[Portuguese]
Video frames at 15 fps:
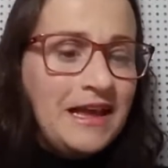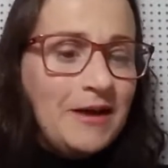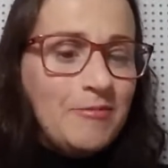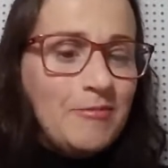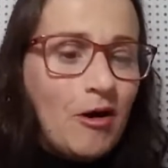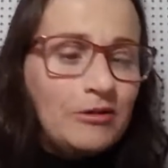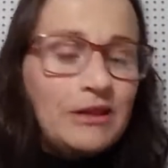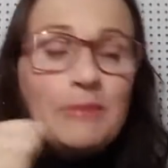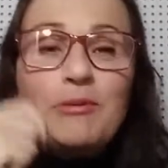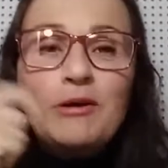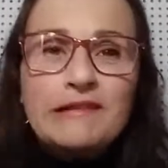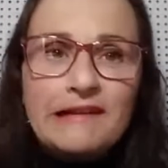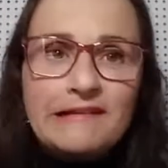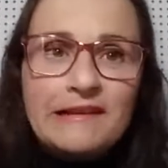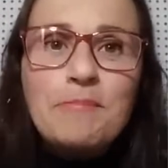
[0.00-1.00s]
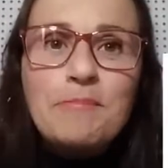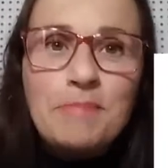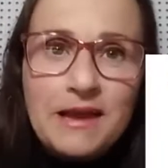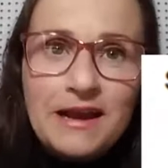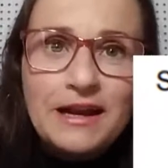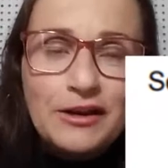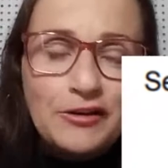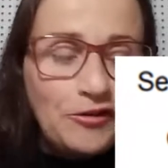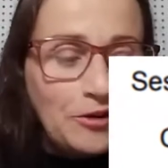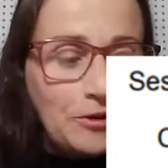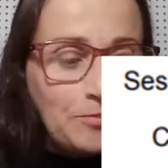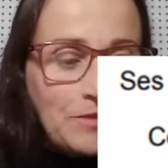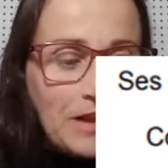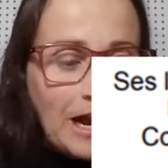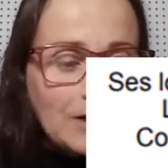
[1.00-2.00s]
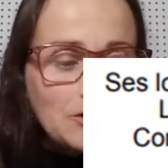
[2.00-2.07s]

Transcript: Bom, depois dessa epígrafe, a